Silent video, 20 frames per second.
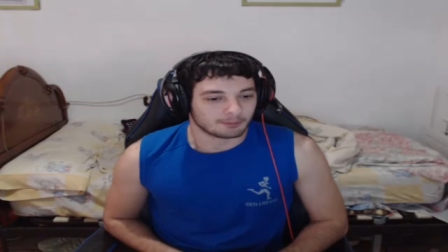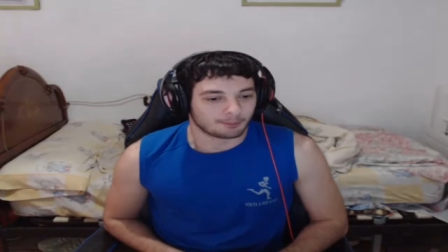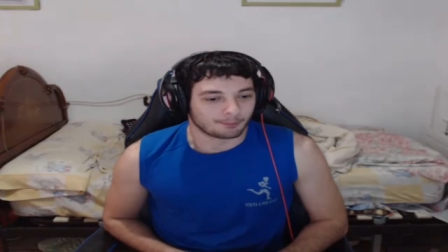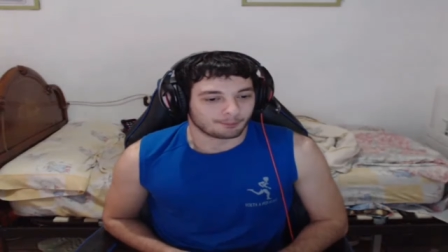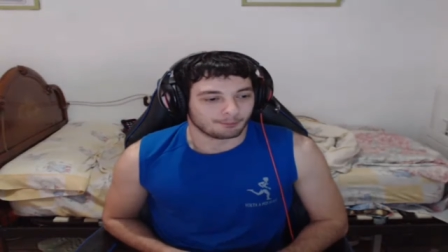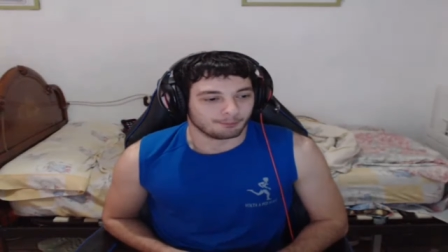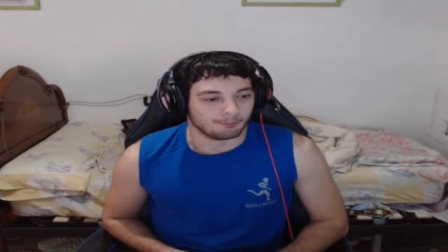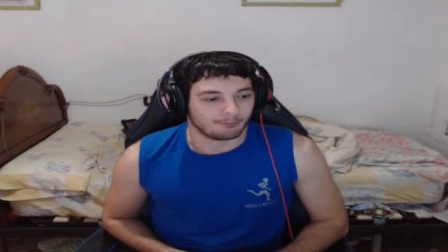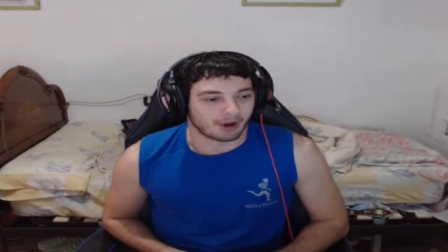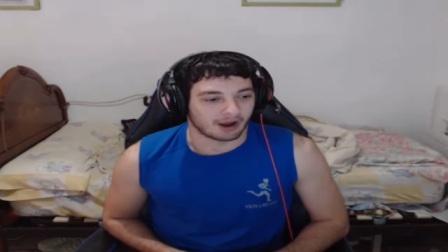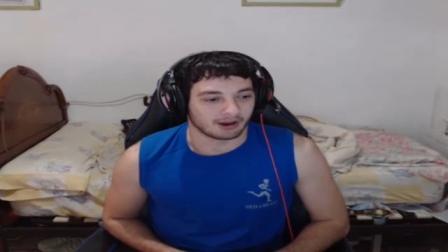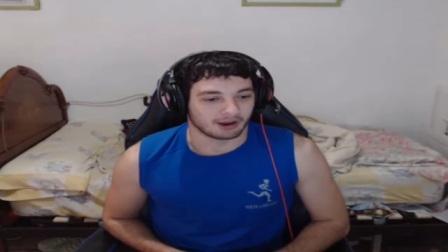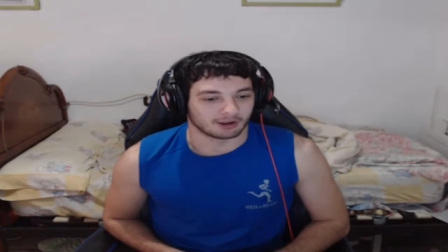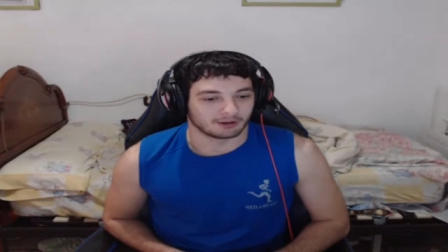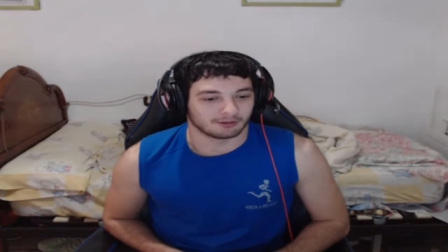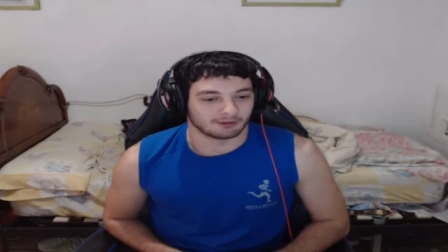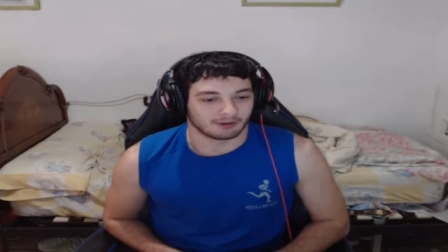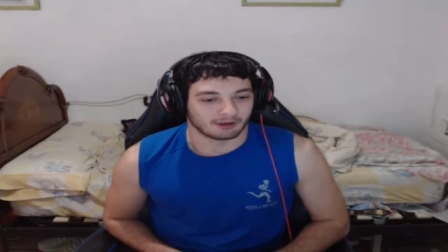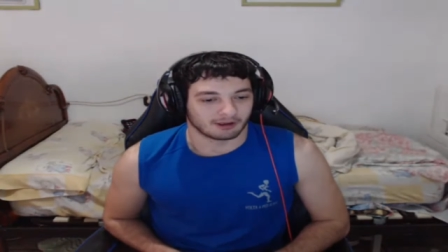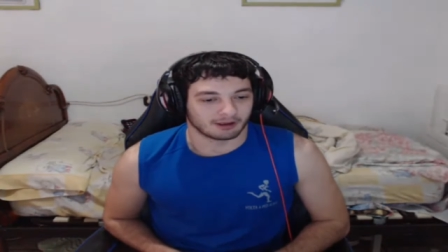
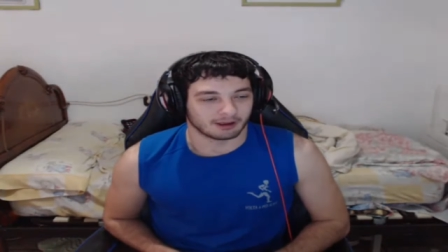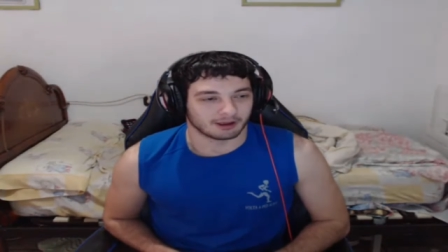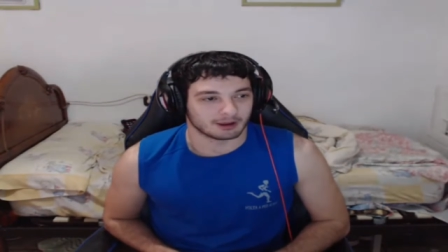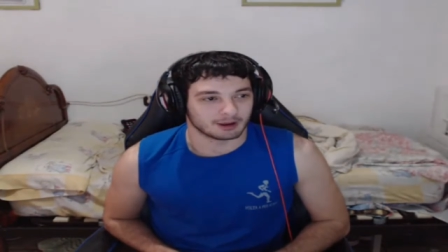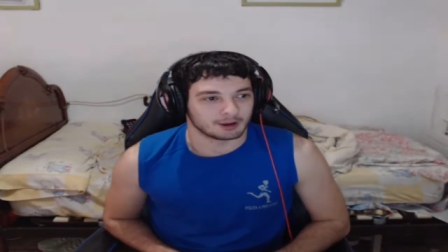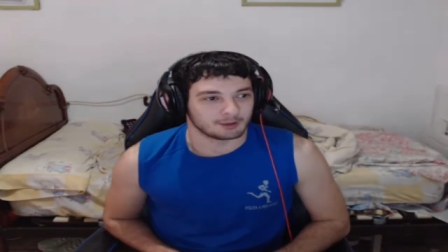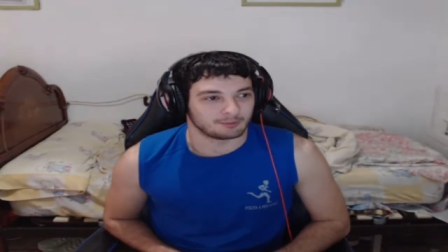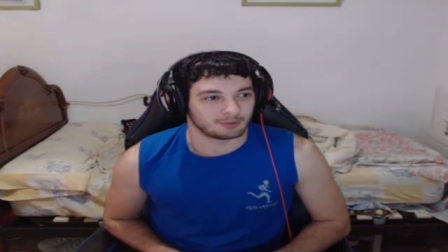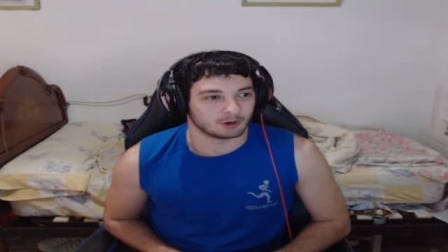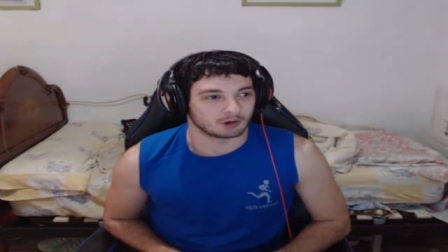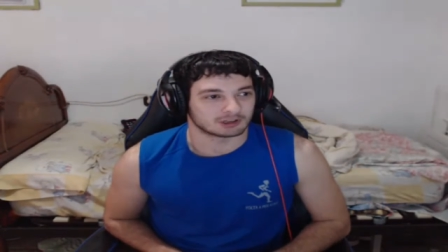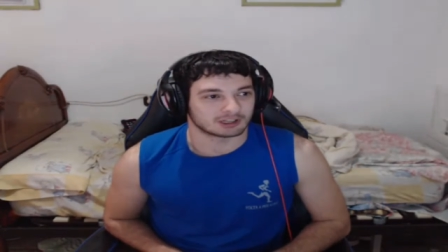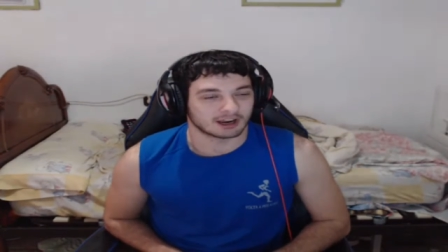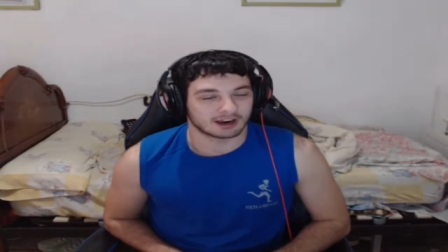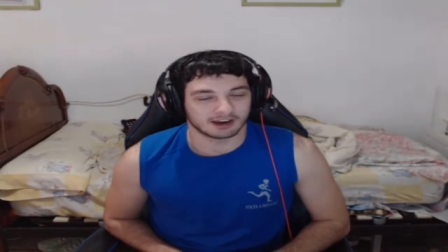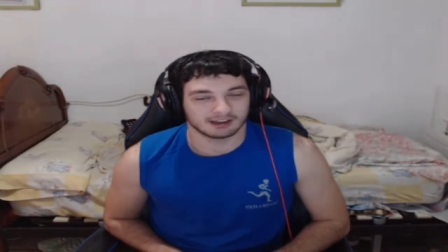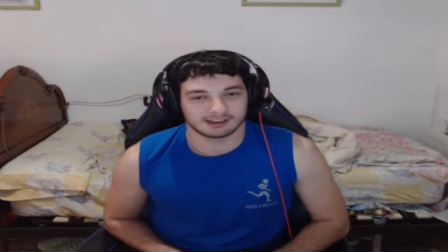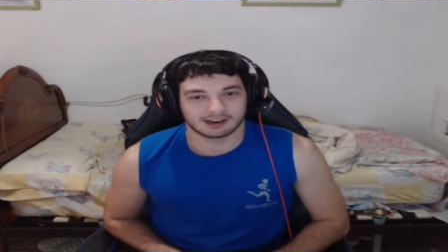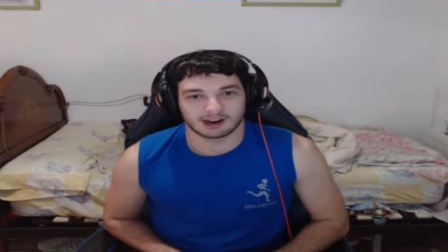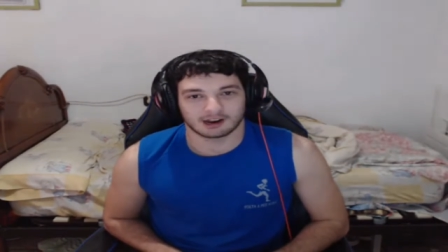vale, eh, pero estás
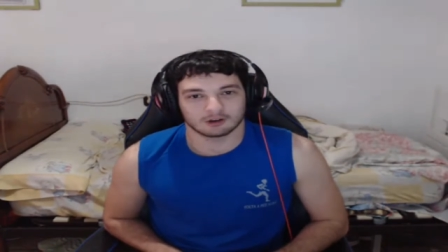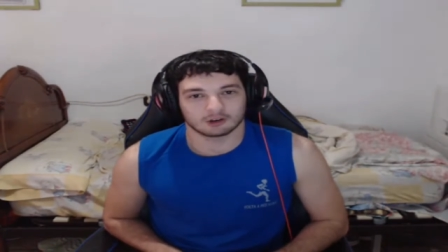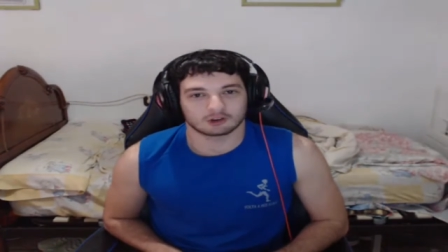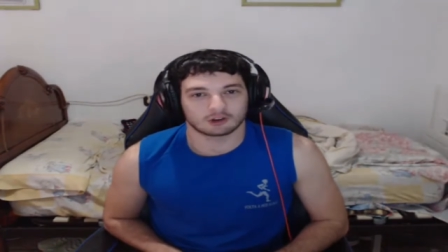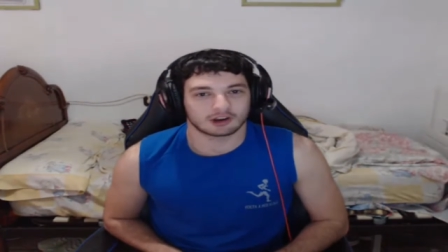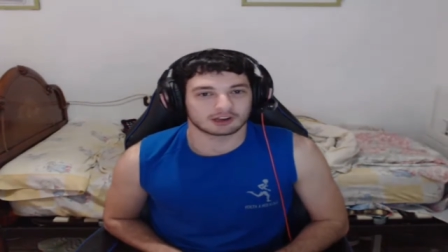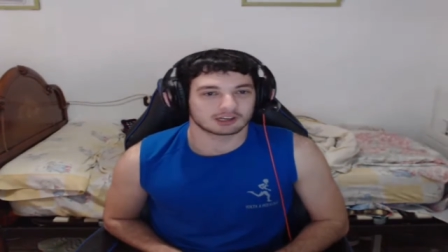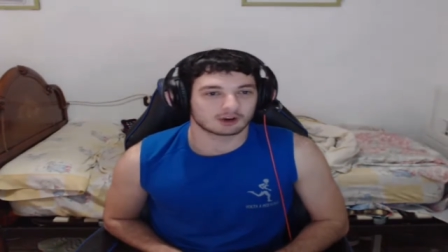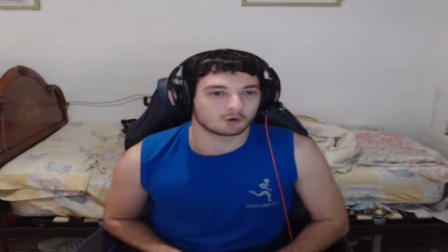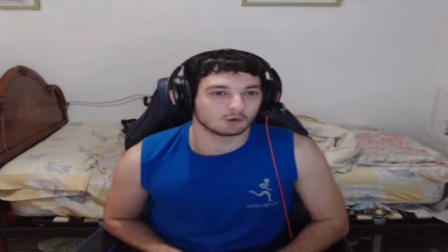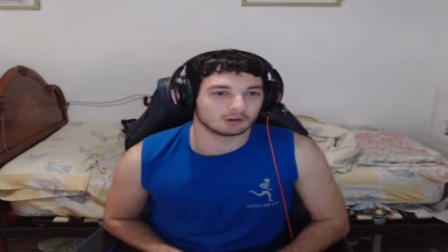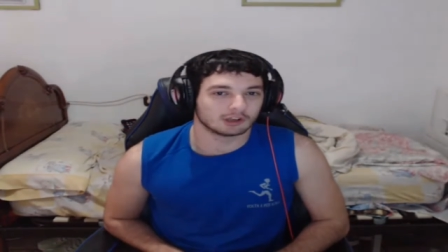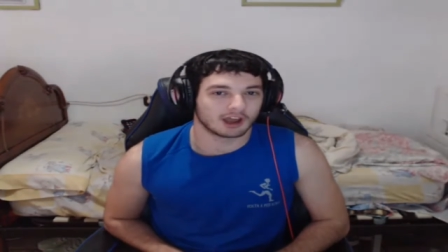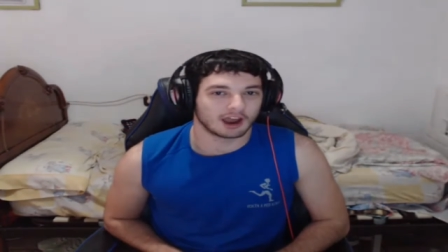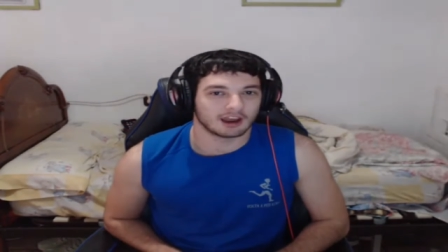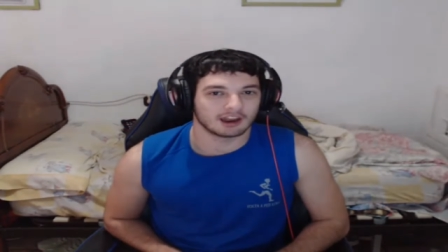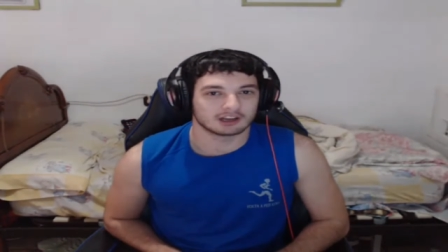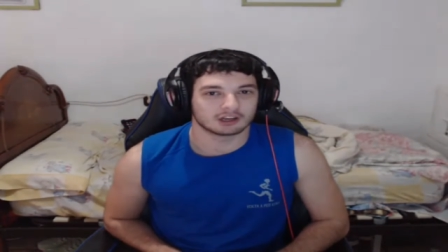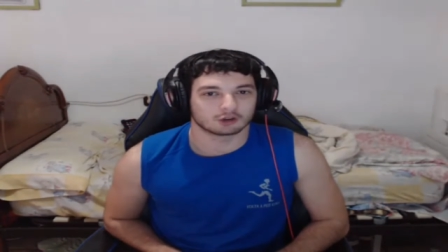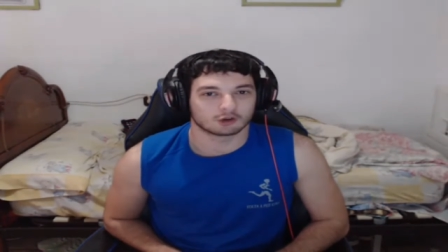criticando todas las
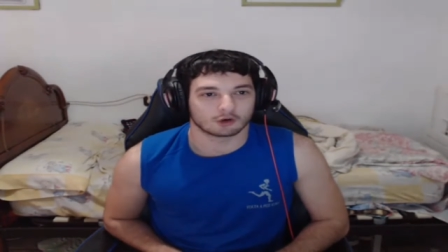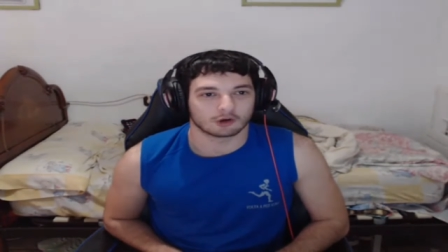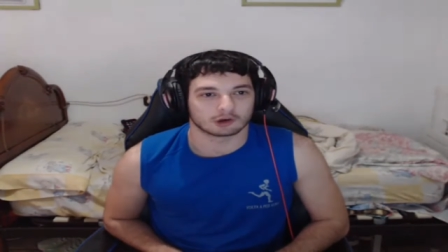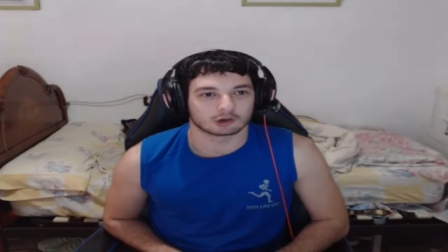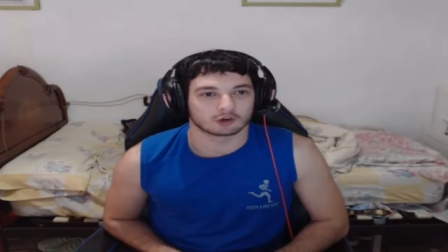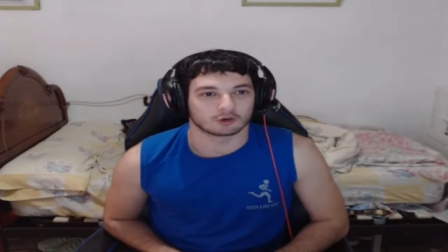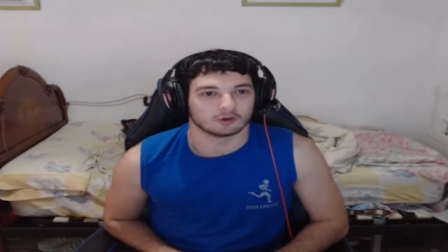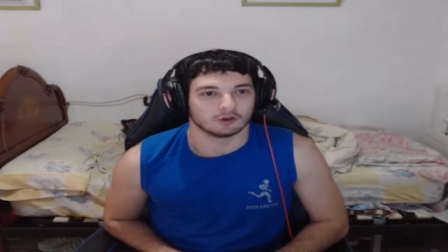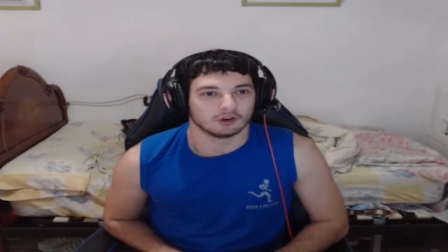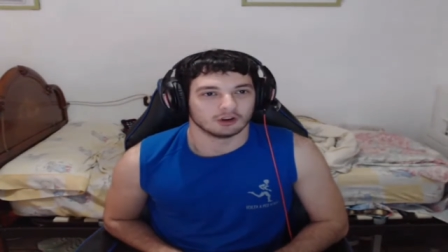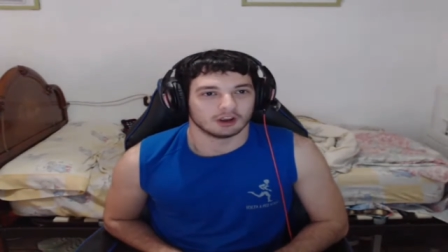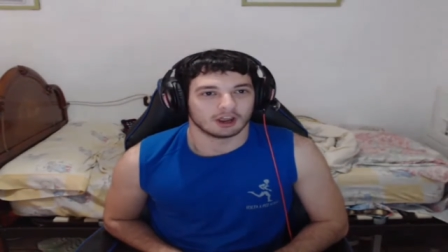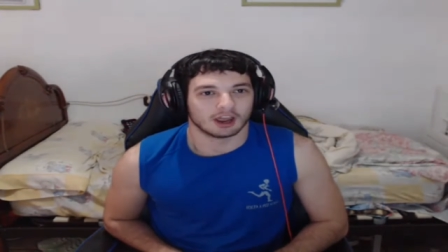secundarias y todo eso.